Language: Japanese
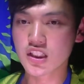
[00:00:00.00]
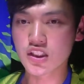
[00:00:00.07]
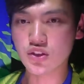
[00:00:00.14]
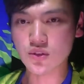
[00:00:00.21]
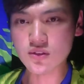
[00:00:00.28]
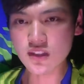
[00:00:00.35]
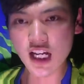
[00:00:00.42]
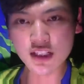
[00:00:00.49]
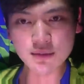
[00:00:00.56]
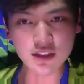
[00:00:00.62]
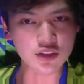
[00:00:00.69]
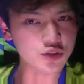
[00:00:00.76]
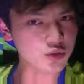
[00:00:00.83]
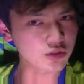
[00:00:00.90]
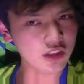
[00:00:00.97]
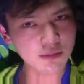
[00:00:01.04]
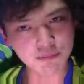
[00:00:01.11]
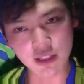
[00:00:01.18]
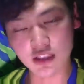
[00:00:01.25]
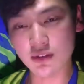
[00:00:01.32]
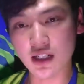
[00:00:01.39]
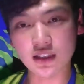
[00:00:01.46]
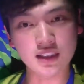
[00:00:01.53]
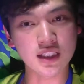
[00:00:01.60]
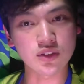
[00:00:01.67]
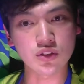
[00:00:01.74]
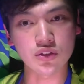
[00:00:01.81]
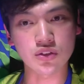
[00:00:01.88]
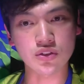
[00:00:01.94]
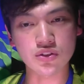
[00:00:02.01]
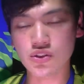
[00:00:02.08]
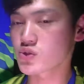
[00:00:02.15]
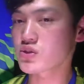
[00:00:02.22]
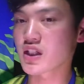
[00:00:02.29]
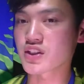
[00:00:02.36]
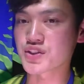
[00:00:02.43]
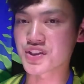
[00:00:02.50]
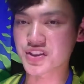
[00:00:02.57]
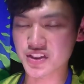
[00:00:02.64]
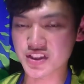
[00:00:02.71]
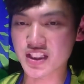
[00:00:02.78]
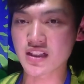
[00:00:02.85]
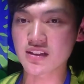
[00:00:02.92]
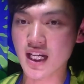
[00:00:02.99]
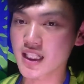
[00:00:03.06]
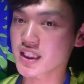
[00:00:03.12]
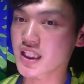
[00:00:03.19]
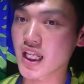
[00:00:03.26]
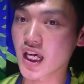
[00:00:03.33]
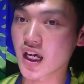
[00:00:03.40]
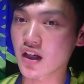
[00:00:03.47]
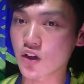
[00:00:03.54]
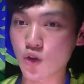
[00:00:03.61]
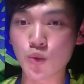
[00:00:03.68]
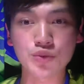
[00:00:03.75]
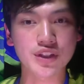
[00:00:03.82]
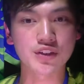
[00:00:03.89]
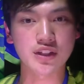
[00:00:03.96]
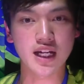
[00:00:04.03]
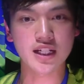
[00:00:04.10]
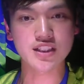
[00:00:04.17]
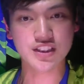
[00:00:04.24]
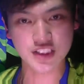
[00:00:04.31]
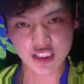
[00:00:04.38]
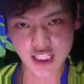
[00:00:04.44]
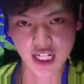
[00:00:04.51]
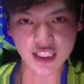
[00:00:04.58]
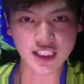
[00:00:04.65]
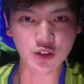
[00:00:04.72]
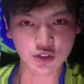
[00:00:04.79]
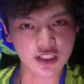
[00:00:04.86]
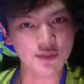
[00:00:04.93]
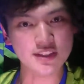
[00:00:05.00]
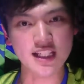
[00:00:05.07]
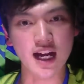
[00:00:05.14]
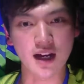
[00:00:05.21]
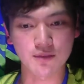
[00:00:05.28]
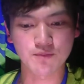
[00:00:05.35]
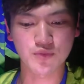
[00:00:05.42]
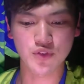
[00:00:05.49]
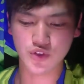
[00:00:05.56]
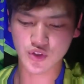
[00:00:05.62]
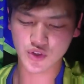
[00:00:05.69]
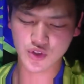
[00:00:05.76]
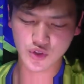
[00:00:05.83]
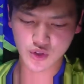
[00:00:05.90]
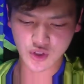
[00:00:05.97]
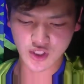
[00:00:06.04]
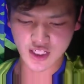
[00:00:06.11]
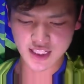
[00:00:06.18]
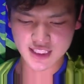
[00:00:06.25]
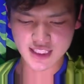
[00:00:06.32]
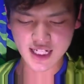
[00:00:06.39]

それぐらい今の湘南ベルマールってあの、層が充実してるなって思ったような試合でございました。い